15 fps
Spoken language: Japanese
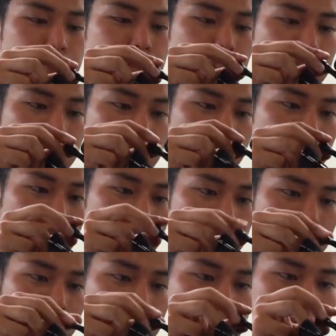無駄にならず
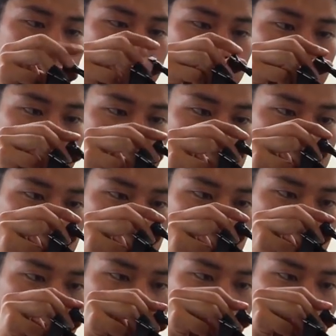に進みそうっすね